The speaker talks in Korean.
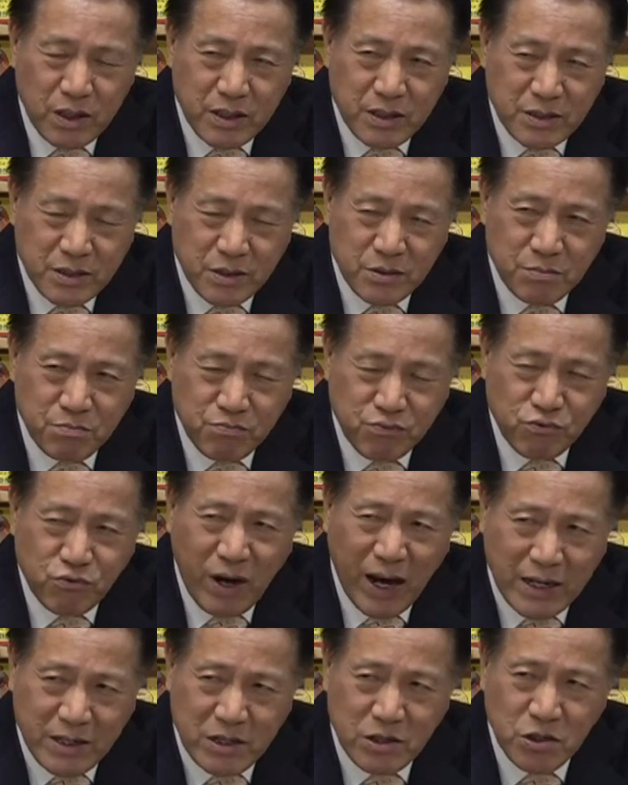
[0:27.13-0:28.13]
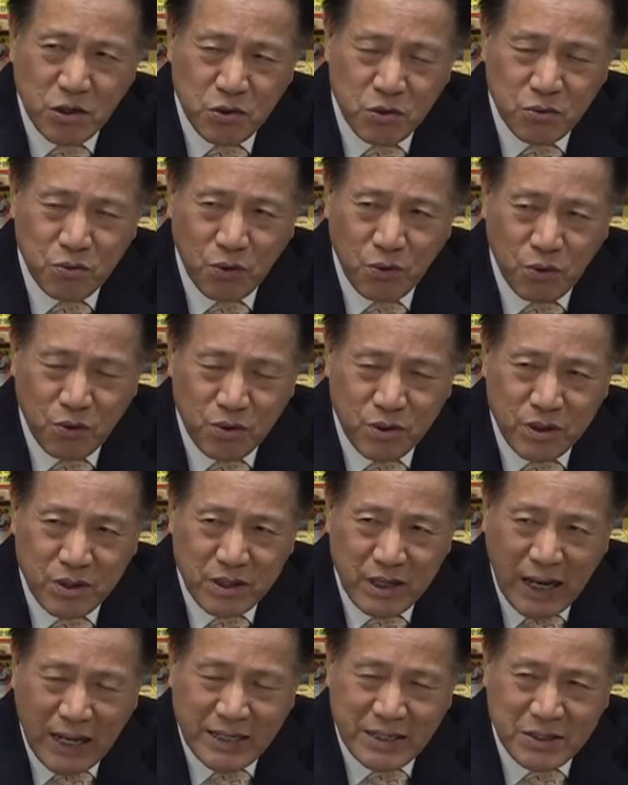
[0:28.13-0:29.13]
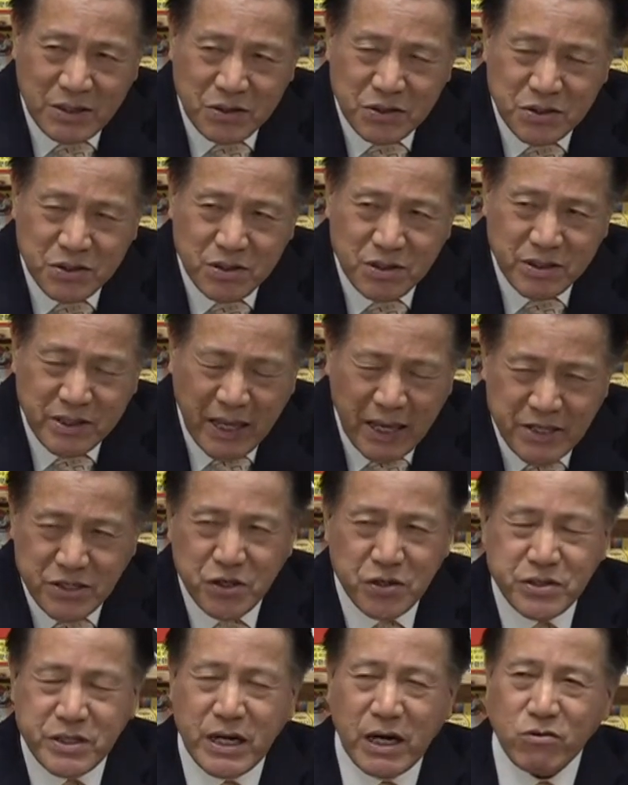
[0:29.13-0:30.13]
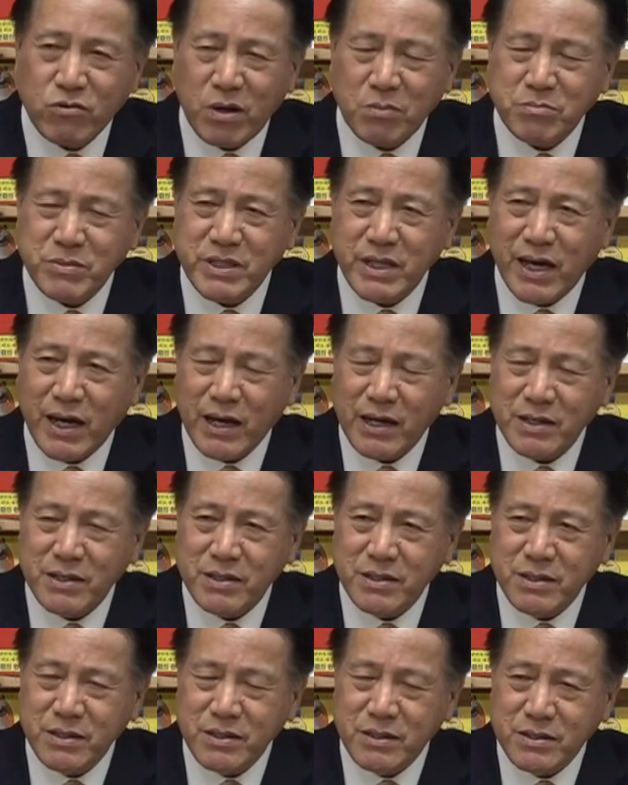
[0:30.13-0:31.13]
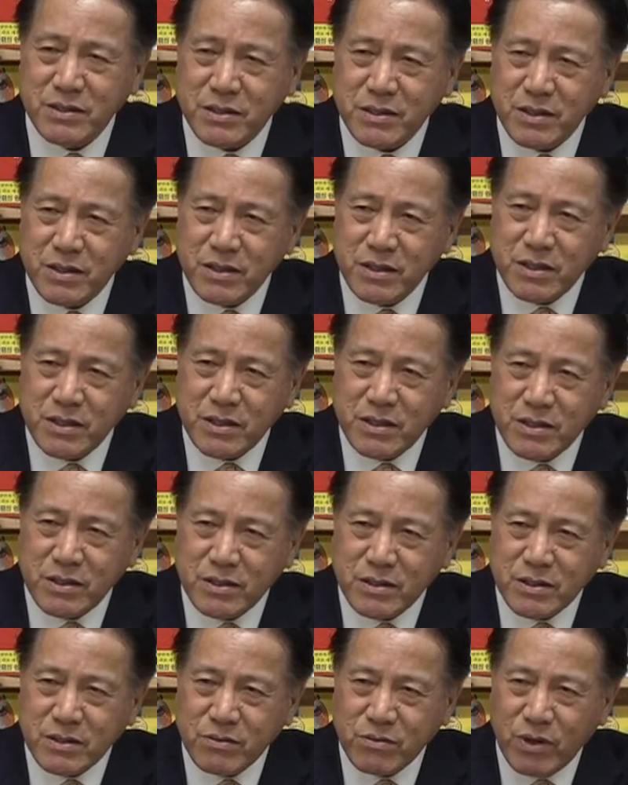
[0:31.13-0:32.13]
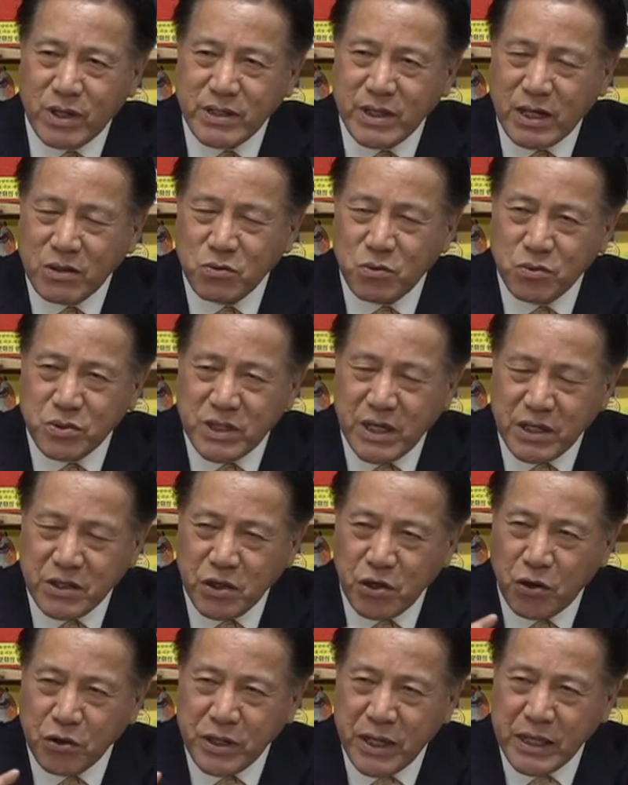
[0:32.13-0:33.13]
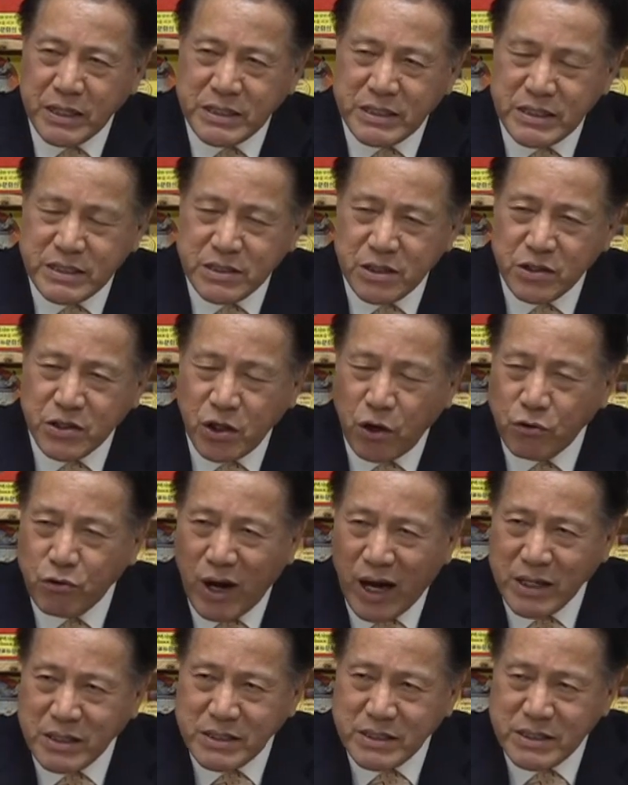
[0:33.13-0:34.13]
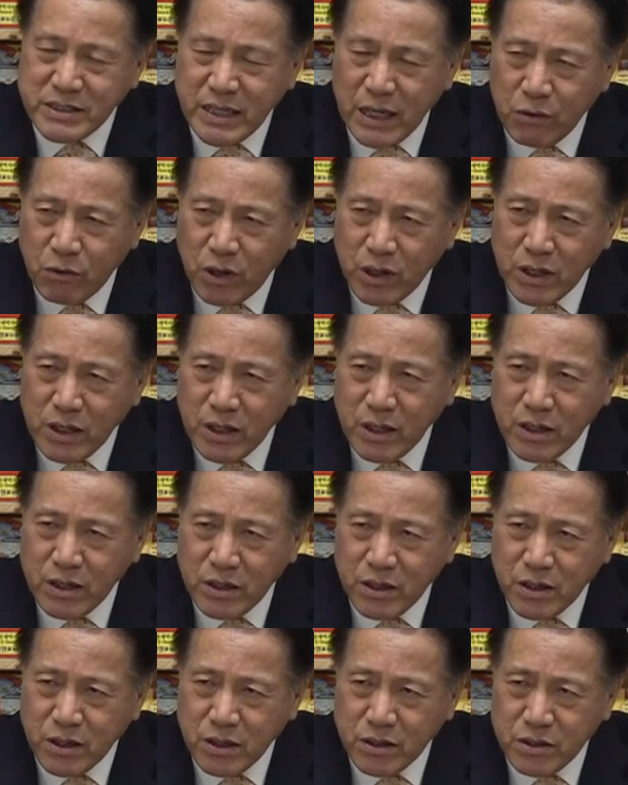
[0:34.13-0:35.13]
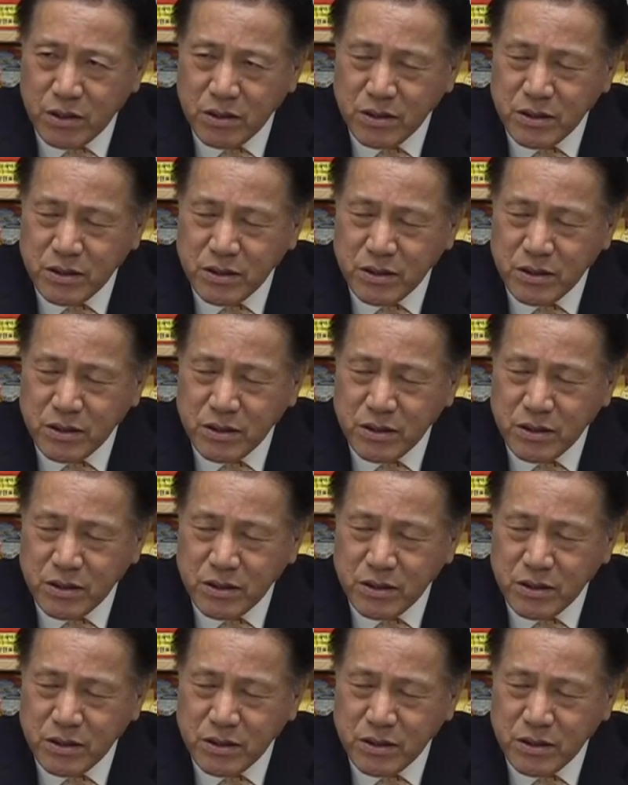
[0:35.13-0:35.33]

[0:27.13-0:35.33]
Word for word: 그런 문화를 열고 하는 것을 개천이라고 합니다. 예. 환단고기의 견행, 견왕 2세, 에,